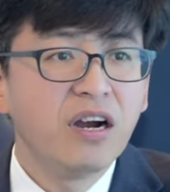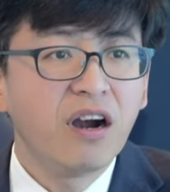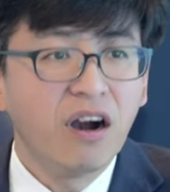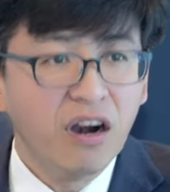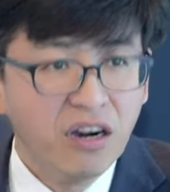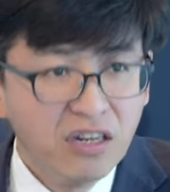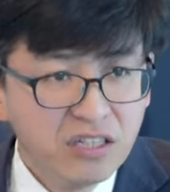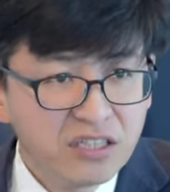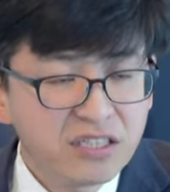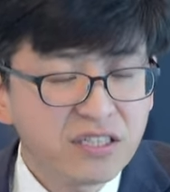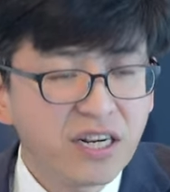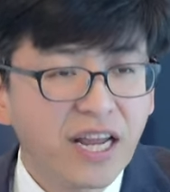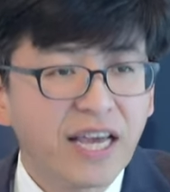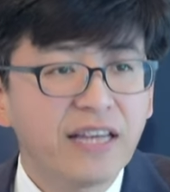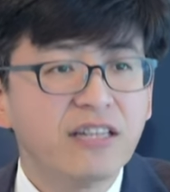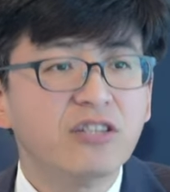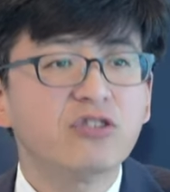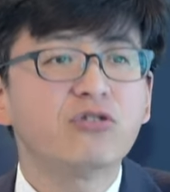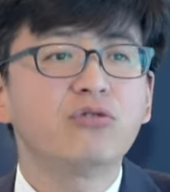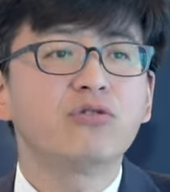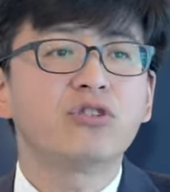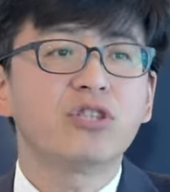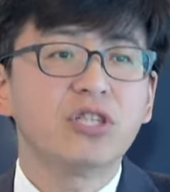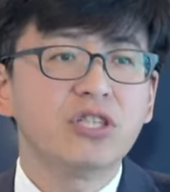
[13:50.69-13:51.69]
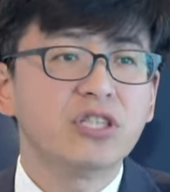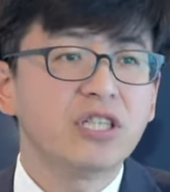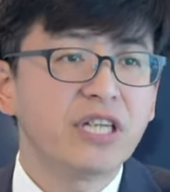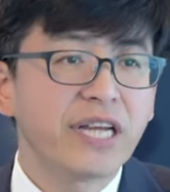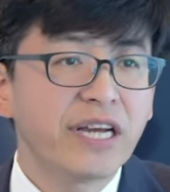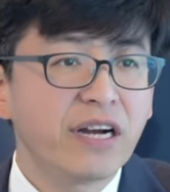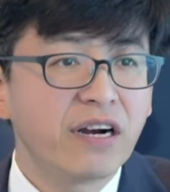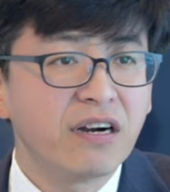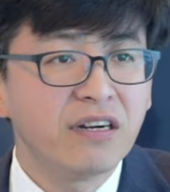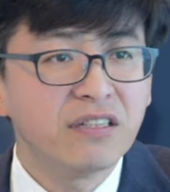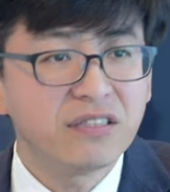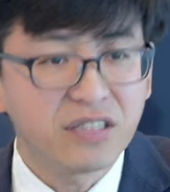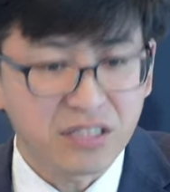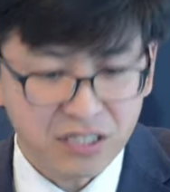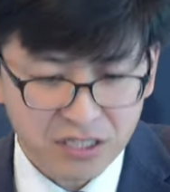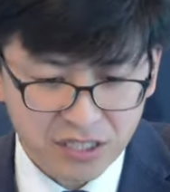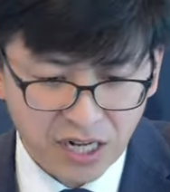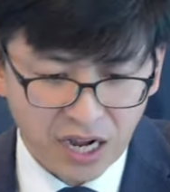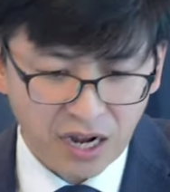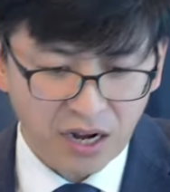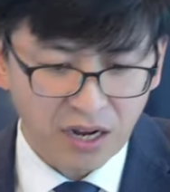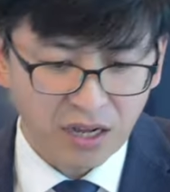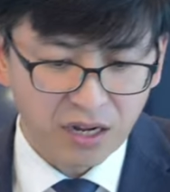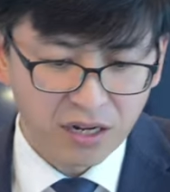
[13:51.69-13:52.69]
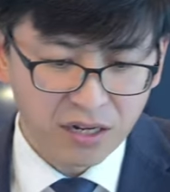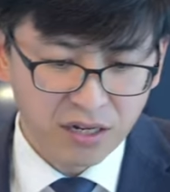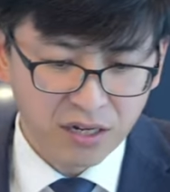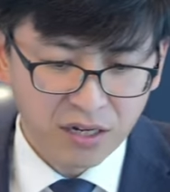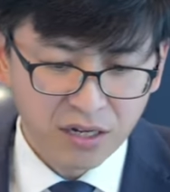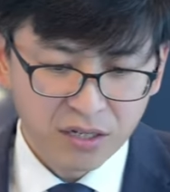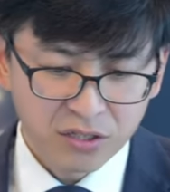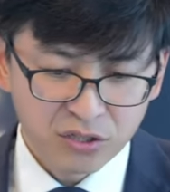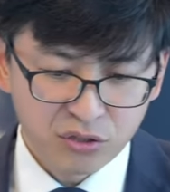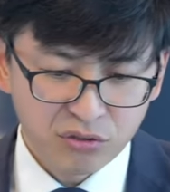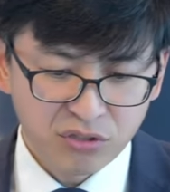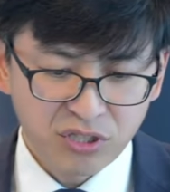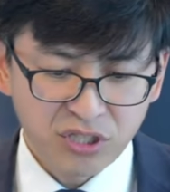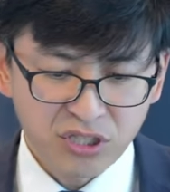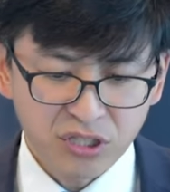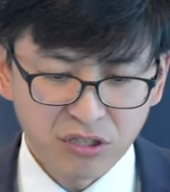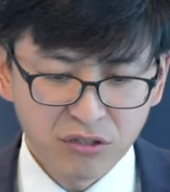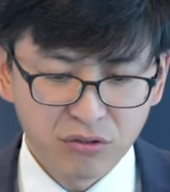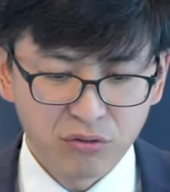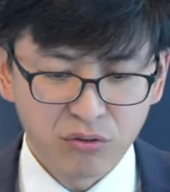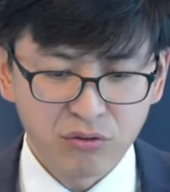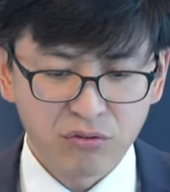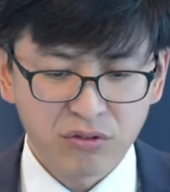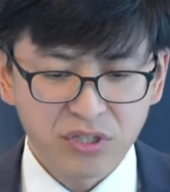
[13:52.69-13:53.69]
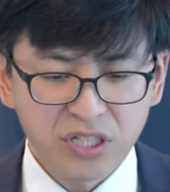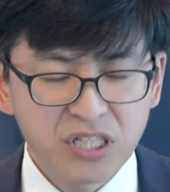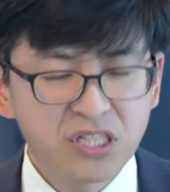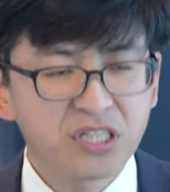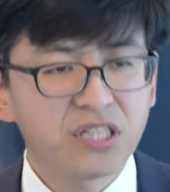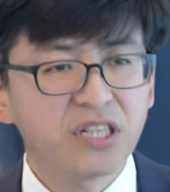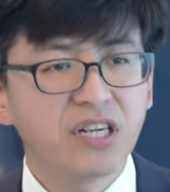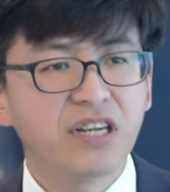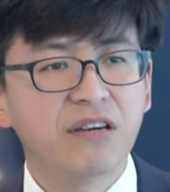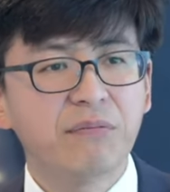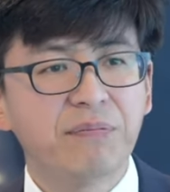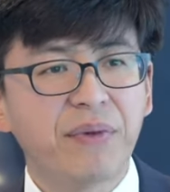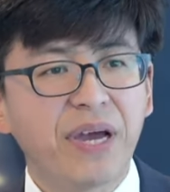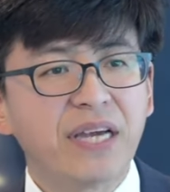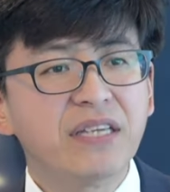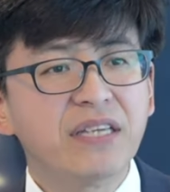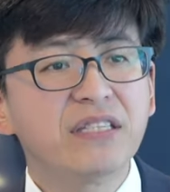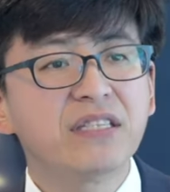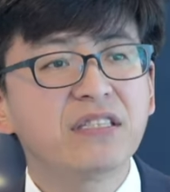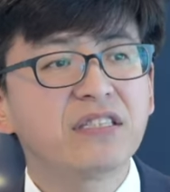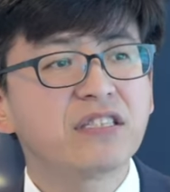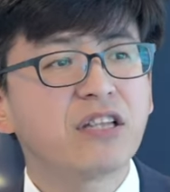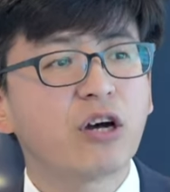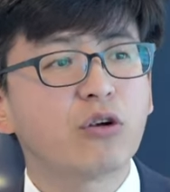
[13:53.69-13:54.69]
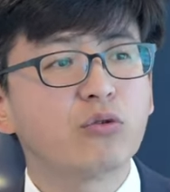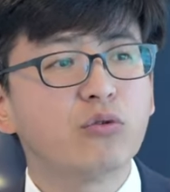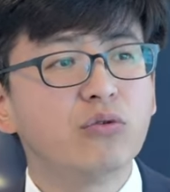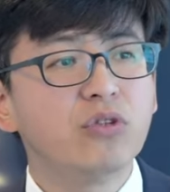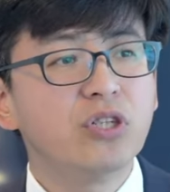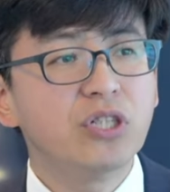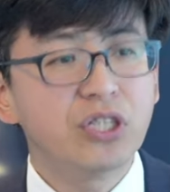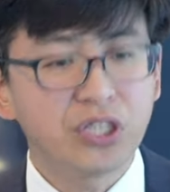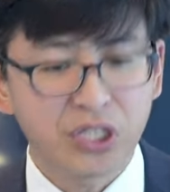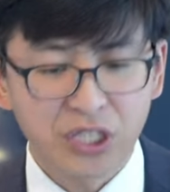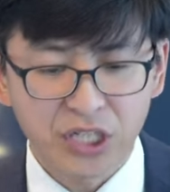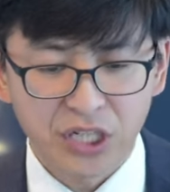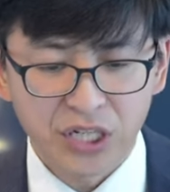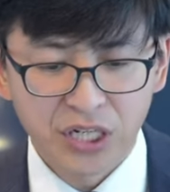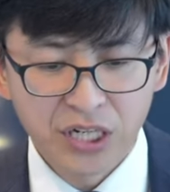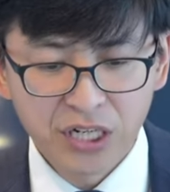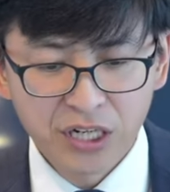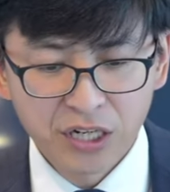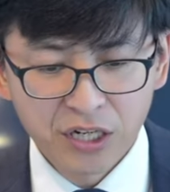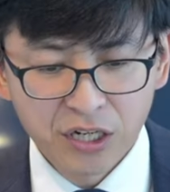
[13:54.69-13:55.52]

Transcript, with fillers: 儿子来的时候，甚至连儿子也杀了，就形容以色列百姓当中那些